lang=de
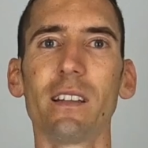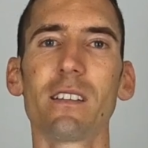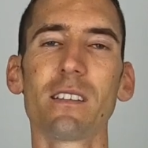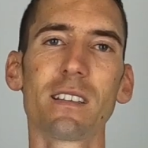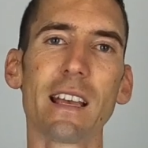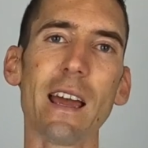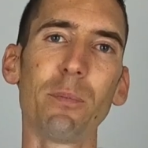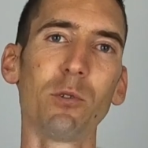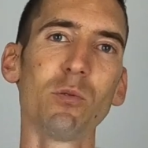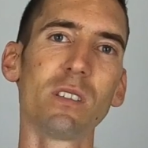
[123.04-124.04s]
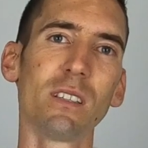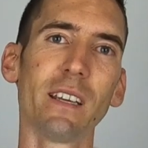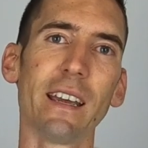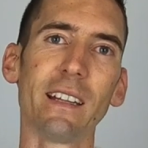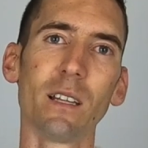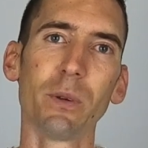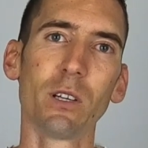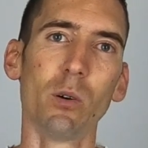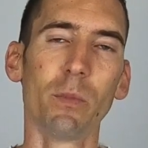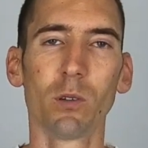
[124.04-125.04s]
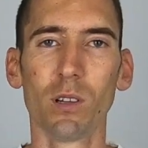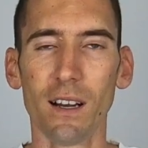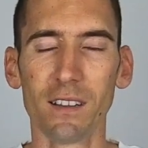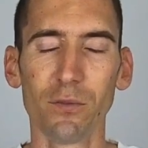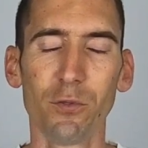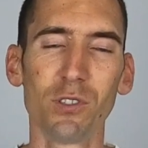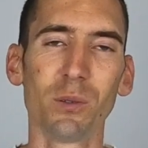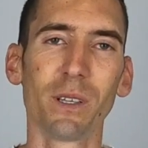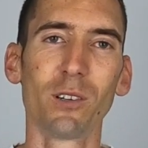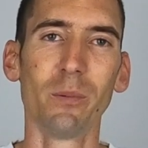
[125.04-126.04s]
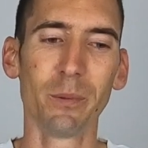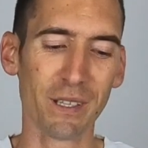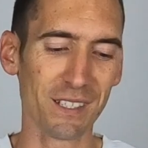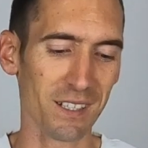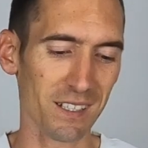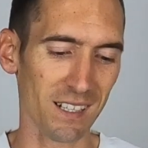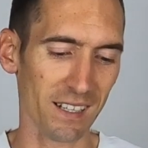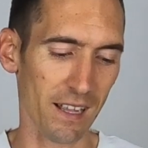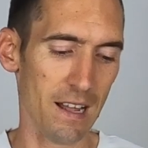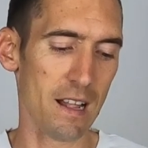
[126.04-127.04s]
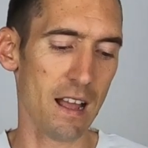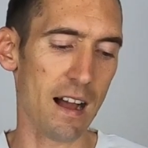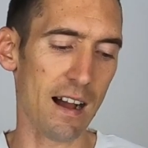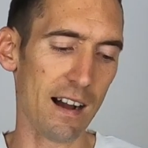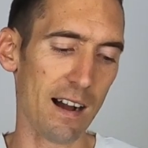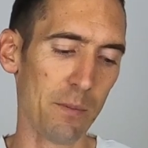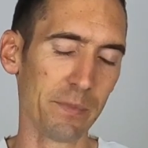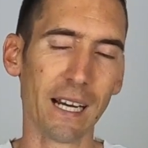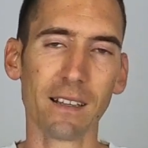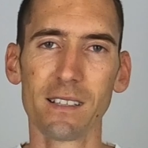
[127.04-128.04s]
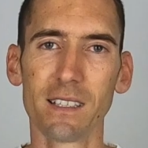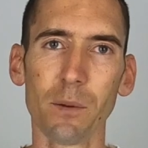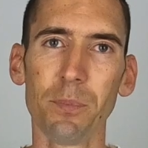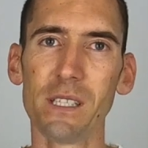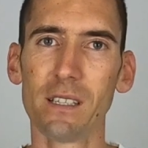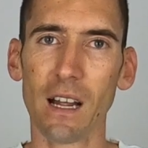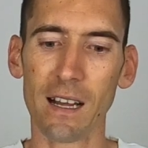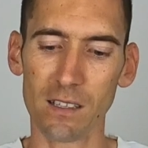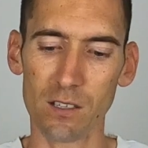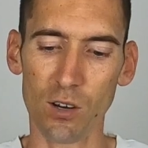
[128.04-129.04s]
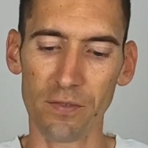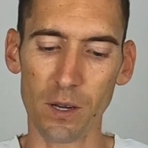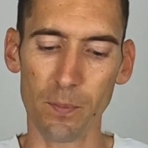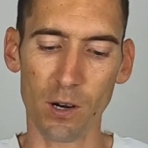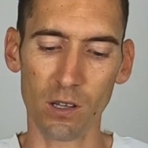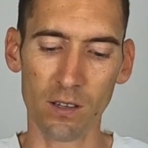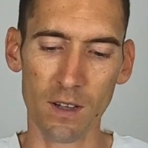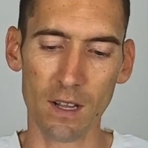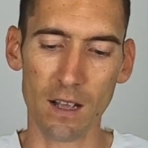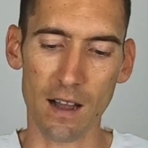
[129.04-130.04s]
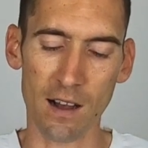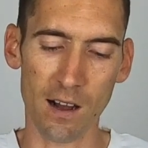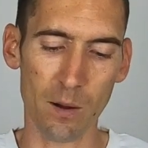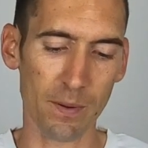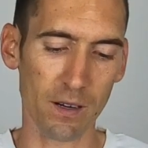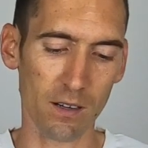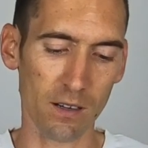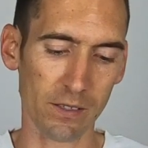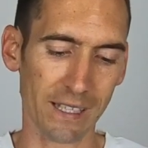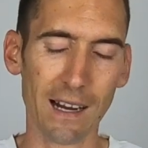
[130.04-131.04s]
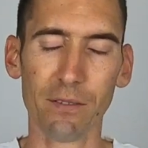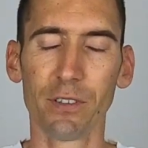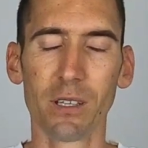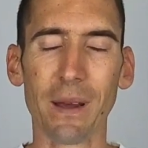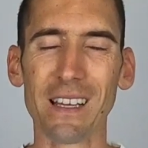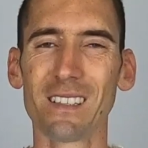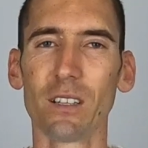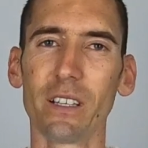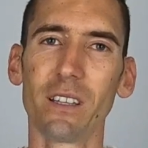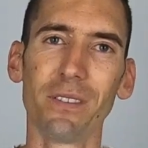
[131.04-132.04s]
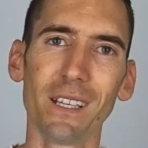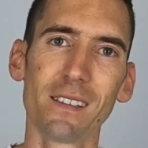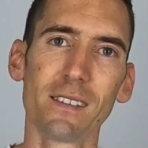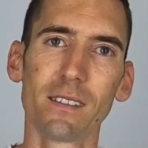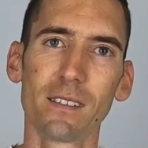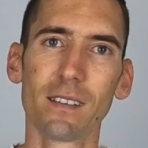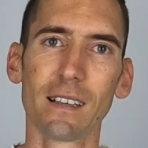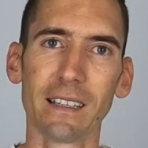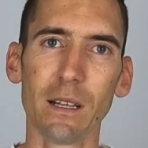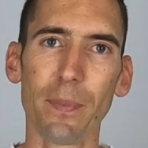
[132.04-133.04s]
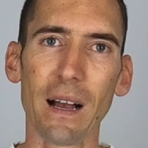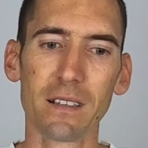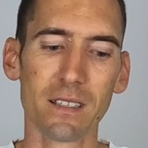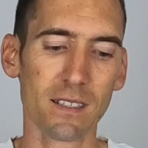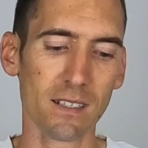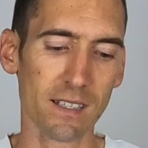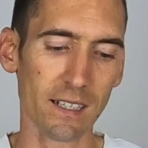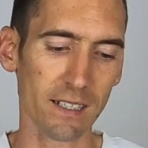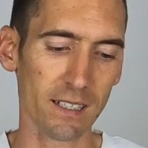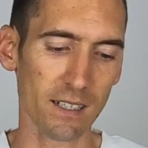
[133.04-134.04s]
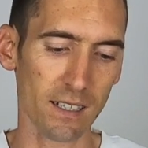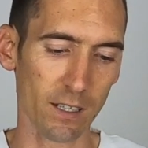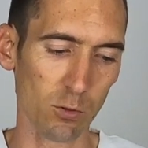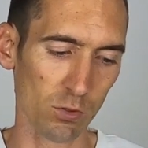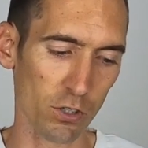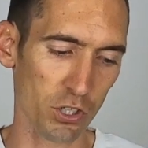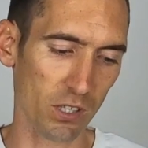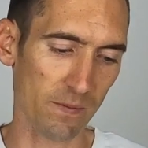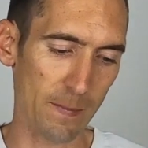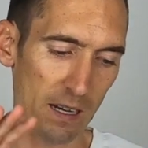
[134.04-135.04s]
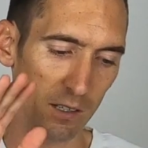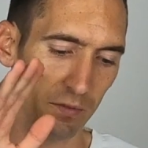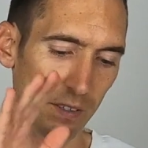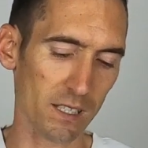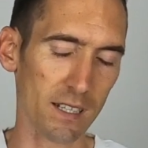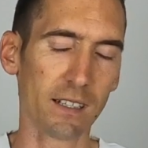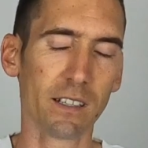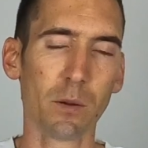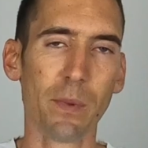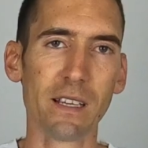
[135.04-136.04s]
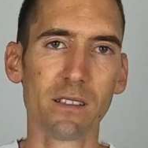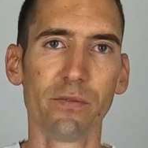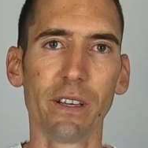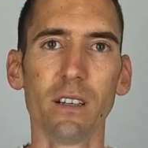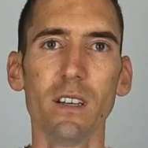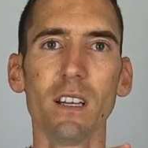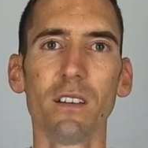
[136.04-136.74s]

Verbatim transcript: den Sky Plus in die Hände bekommen oder an die Füße bekommen, besser gesagt. Ähm, ja, die sind ein bisschen anders aufgebaut, aber ja, für die meisten Leute wird es in der Praxis ganz ehrlich gesagt keinen Unterschied machen. Wie gesagt, in den meisten Fällen